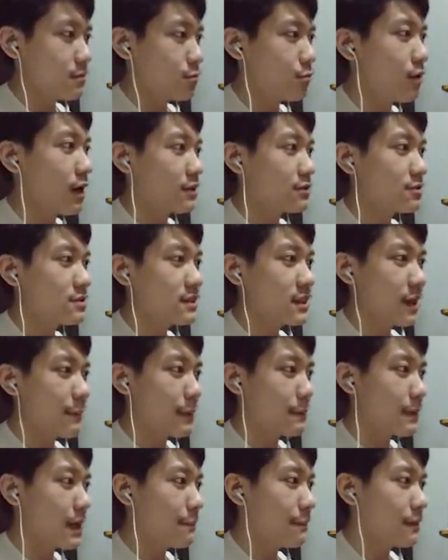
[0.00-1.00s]
Gua nggak tahu sini
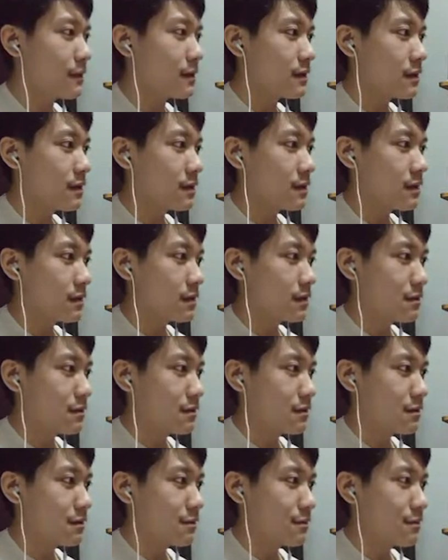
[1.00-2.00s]
nggak berapa ya.
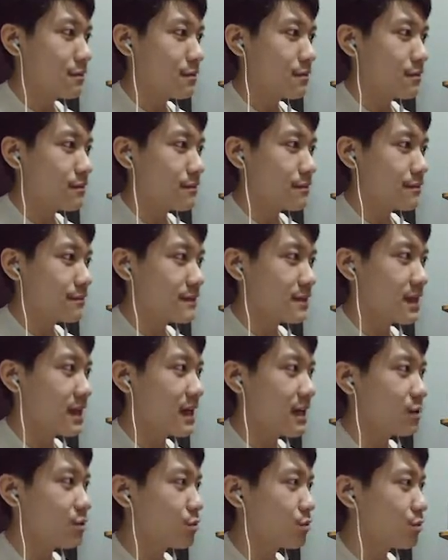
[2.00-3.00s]

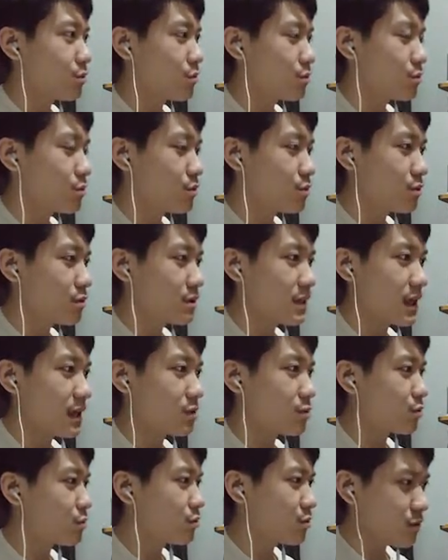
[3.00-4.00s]
Nah, lu, nah
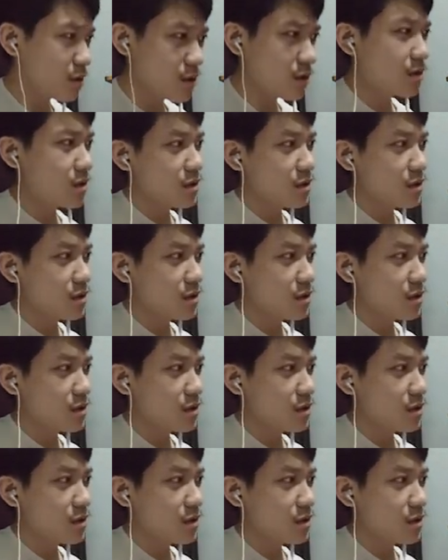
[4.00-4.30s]
lu.